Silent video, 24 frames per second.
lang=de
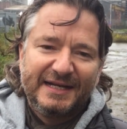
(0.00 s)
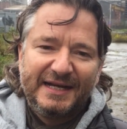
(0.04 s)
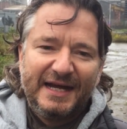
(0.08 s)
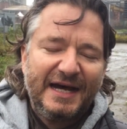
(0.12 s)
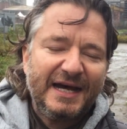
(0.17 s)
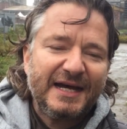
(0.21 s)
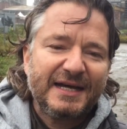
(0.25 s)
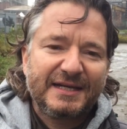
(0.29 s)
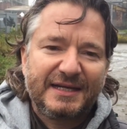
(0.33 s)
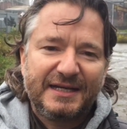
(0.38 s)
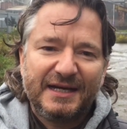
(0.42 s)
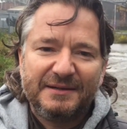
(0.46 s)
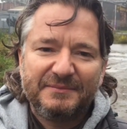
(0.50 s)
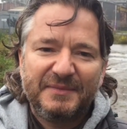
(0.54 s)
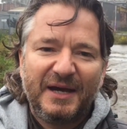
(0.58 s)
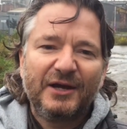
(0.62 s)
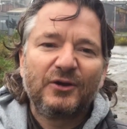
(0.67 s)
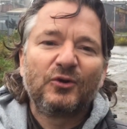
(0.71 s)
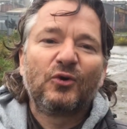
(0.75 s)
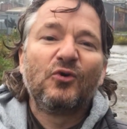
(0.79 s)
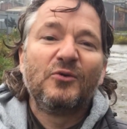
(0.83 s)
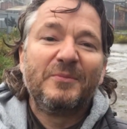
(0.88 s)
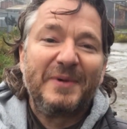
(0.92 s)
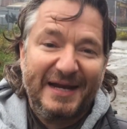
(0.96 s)
Danach kam
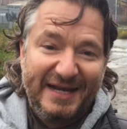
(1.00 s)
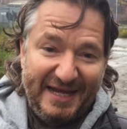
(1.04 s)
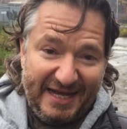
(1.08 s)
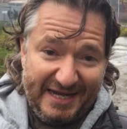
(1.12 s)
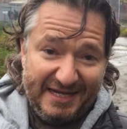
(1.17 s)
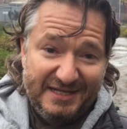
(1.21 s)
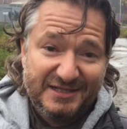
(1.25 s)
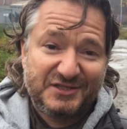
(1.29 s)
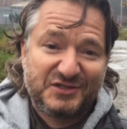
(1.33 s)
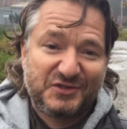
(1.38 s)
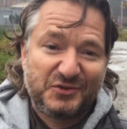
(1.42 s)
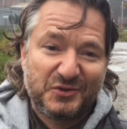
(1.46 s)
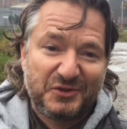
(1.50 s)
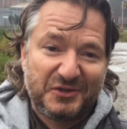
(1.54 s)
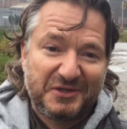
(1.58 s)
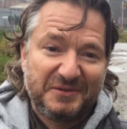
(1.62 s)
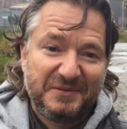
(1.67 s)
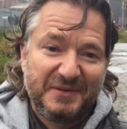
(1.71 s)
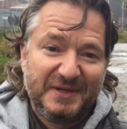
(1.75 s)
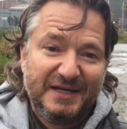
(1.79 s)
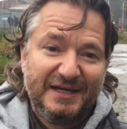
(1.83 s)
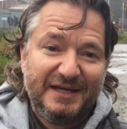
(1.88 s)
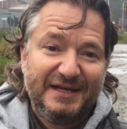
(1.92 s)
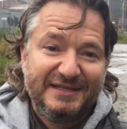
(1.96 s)
ein Roman Herzog,
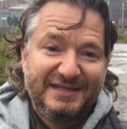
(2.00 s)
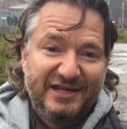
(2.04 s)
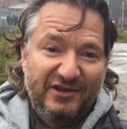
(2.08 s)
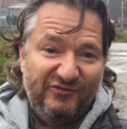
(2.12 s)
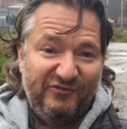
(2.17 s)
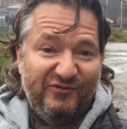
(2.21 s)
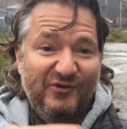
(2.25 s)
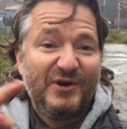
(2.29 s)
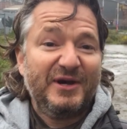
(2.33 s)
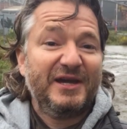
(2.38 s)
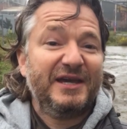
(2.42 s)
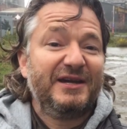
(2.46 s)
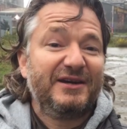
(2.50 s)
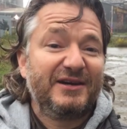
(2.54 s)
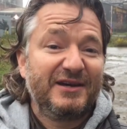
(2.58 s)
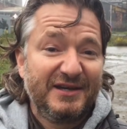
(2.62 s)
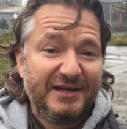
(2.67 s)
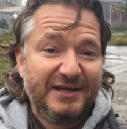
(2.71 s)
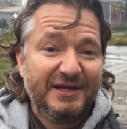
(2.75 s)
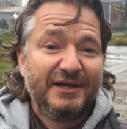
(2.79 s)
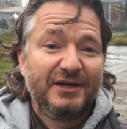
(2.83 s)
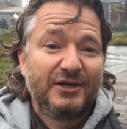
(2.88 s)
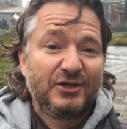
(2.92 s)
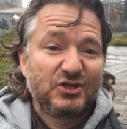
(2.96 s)
der vorher
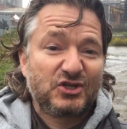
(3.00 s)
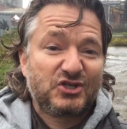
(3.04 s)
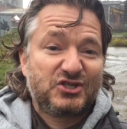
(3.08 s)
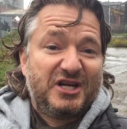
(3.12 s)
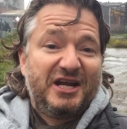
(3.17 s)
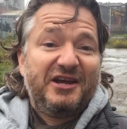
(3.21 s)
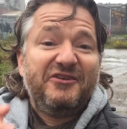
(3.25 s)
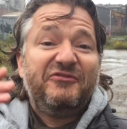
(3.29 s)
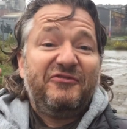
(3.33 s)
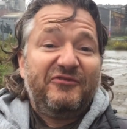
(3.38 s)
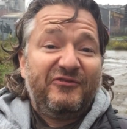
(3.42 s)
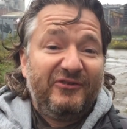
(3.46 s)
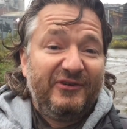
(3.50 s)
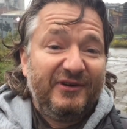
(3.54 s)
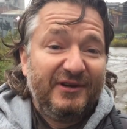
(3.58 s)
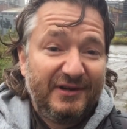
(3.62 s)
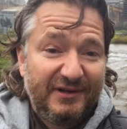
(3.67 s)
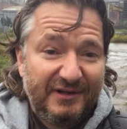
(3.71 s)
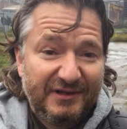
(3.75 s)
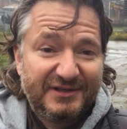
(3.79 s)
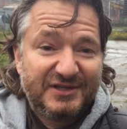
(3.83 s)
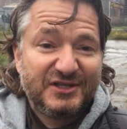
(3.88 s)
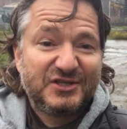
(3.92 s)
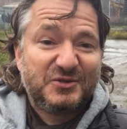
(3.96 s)
Chef
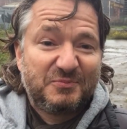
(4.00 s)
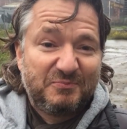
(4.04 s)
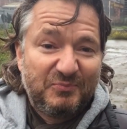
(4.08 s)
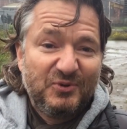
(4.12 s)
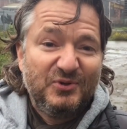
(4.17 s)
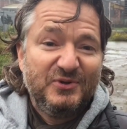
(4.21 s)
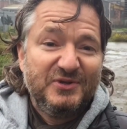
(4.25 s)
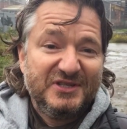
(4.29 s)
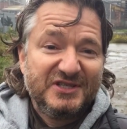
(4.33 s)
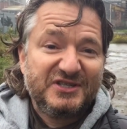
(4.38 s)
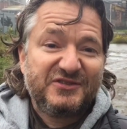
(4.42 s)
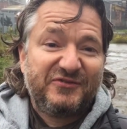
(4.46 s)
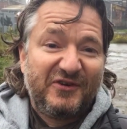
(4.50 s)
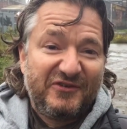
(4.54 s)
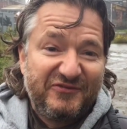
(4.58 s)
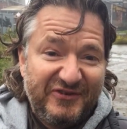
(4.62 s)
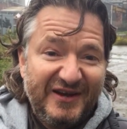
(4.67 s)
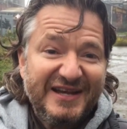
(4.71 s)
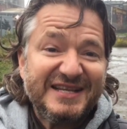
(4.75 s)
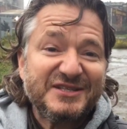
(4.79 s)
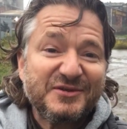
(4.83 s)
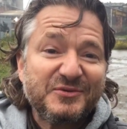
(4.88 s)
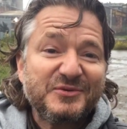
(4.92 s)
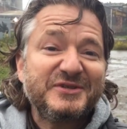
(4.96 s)
des
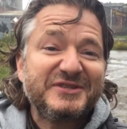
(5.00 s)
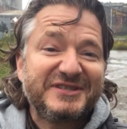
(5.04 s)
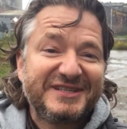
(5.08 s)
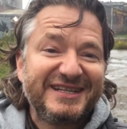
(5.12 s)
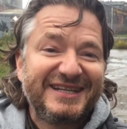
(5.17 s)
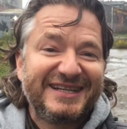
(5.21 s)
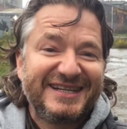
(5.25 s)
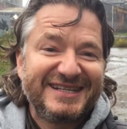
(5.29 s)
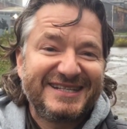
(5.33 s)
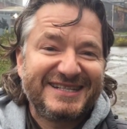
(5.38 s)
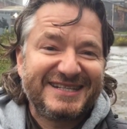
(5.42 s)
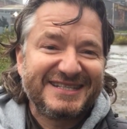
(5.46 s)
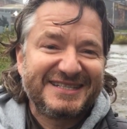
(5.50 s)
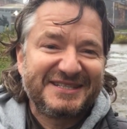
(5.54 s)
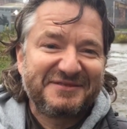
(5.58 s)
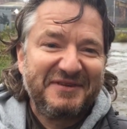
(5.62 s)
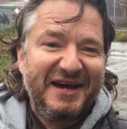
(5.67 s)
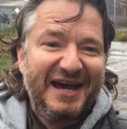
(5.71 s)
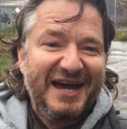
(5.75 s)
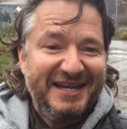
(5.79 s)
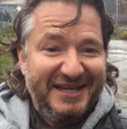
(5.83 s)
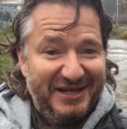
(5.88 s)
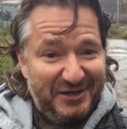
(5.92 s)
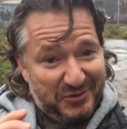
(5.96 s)
Bundesverfassungsgerichtes
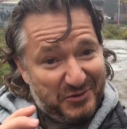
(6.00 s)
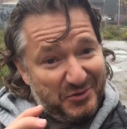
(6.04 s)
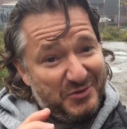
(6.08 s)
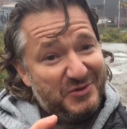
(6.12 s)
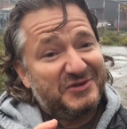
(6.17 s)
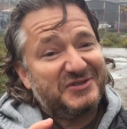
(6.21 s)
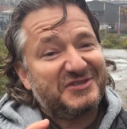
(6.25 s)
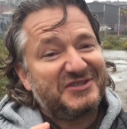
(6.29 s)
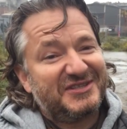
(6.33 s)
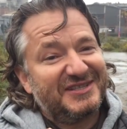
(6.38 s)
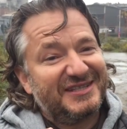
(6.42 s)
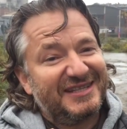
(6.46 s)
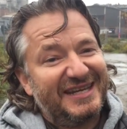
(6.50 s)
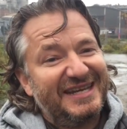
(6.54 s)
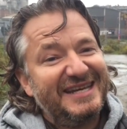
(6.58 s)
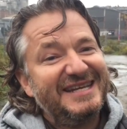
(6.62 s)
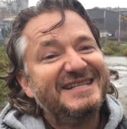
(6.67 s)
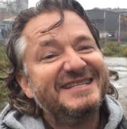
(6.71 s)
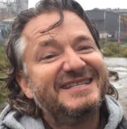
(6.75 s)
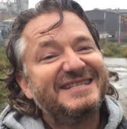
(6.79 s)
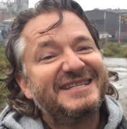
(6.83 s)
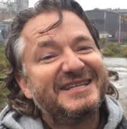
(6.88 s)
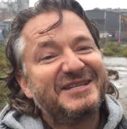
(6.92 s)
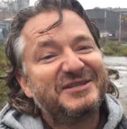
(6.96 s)
war, der höchsten
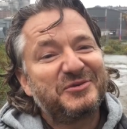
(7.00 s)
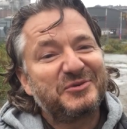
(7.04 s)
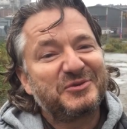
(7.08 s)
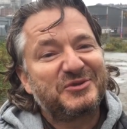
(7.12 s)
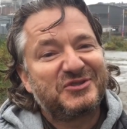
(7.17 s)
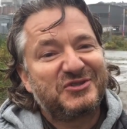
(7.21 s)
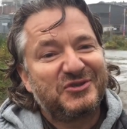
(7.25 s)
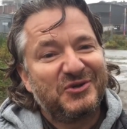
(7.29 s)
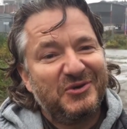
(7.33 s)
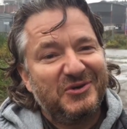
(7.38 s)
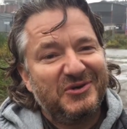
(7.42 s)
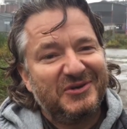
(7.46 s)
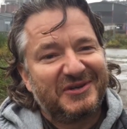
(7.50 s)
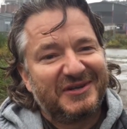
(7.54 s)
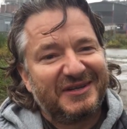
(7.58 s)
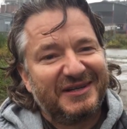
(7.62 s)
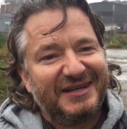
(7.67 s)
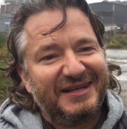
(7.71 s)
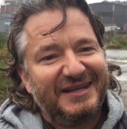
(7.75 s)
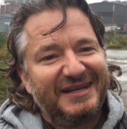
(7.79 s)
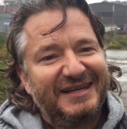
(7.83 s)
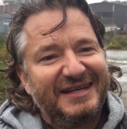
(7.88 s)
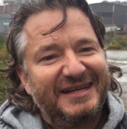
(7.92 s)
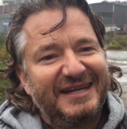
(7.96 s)
Institution
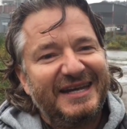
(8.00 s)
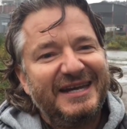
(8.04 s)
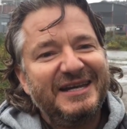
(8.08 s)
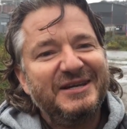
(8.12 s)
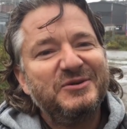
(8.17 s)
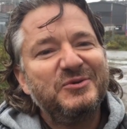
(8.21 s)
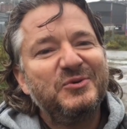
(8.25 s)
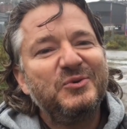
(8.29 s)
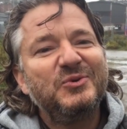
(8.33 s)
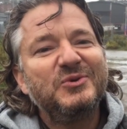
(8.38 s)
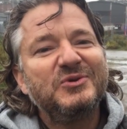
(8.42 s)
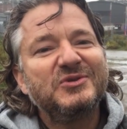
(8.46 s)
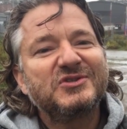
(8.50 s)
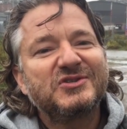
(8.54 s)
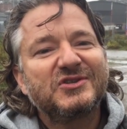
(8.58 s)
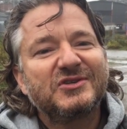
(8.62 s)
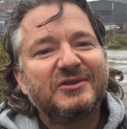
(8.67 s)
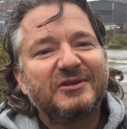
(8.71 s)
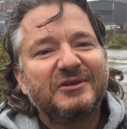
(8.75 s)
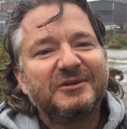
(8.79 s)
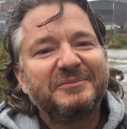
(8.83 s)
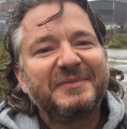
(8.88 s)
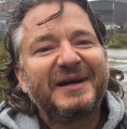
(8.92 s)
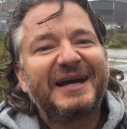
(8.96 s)
in
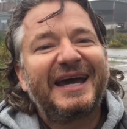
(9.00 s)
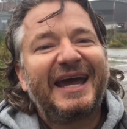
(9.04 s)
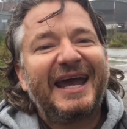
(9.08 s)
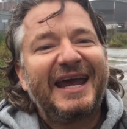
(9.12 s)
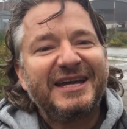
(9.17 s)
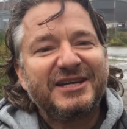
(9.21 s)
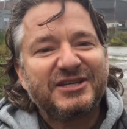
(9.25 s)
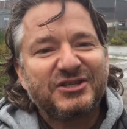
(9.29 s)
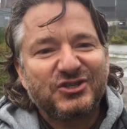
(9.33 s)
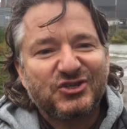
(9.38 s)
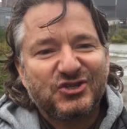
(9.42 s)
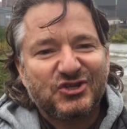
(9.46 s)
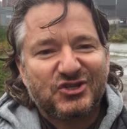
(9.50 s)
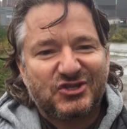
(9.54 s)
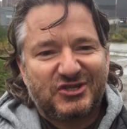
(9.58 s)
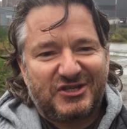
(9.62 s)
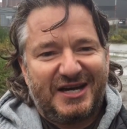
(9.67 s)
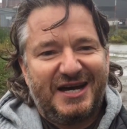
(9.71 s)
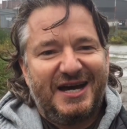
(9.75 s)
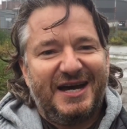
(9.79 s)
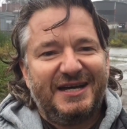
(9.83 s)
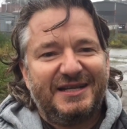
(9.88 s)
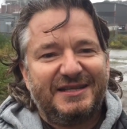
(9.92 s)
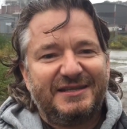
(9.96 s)
unserem
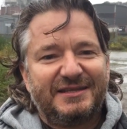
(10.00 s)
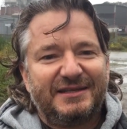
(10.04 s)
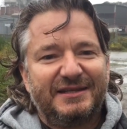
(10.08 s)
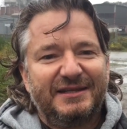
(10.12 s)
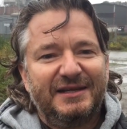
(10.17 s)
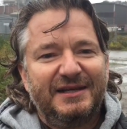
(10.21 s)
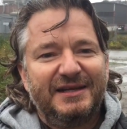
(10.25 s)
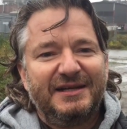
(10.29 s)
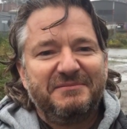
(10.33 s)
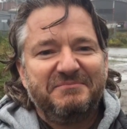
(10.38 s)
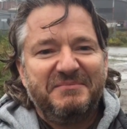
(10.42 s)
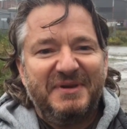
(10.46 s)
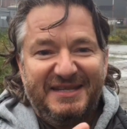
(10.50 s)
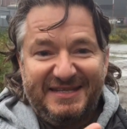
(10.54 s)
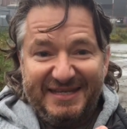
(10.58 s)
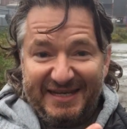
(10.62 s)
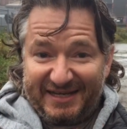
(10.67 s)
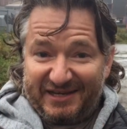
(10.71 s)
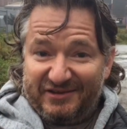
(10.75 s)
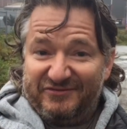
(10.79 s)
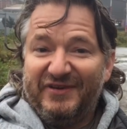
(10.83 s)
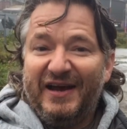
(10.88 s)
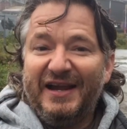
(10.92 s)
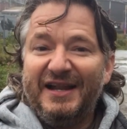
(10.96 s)
Rechtsstaat mit
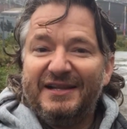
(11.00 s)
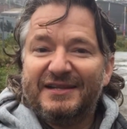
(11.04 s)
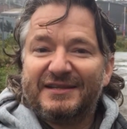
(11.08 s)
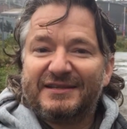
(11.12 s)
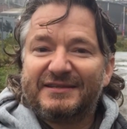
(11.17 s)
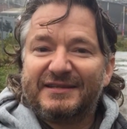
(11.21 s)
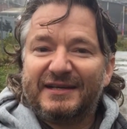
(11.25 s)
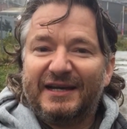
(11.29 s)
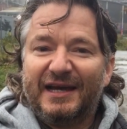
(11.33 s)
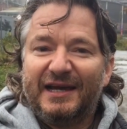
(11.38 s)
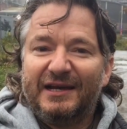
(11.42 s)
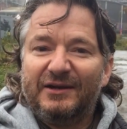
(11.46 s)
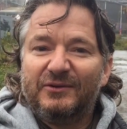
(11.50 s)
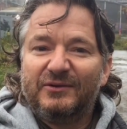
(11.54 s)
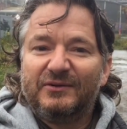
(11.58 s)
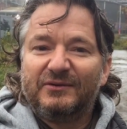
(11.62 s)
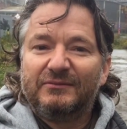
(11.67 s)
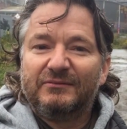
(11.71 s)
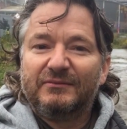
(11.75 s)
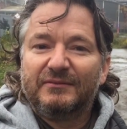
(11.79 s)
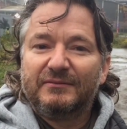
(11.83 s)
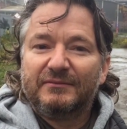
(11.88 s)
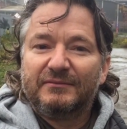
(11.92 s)
der Gewaltenteilung.